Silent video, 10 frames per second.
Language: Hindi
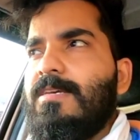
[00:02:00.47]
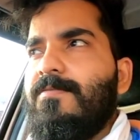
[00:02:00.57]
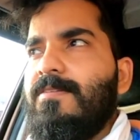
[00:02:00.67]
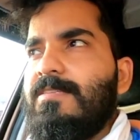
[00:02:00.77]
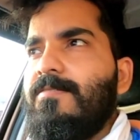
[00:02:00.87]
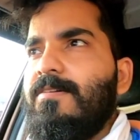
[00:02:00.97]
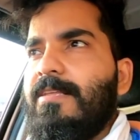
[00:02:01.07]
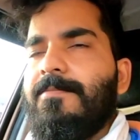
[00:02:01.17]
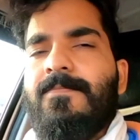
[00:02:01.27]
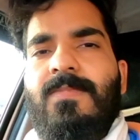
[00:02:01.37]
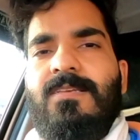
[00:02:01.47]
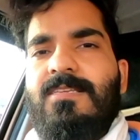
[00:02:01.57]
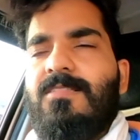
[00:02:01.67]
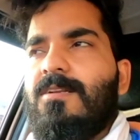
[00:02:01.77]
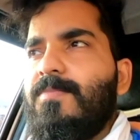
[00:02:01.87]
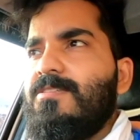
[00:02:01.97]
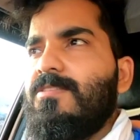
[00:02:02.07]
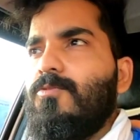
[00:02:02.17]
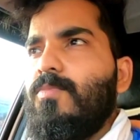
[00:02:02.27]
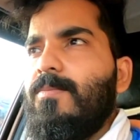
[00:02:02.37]
या फिर सेवेंटी सत्तर
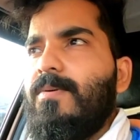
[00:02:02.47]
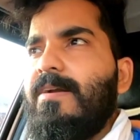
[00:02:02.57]
पचहत्तर रुपये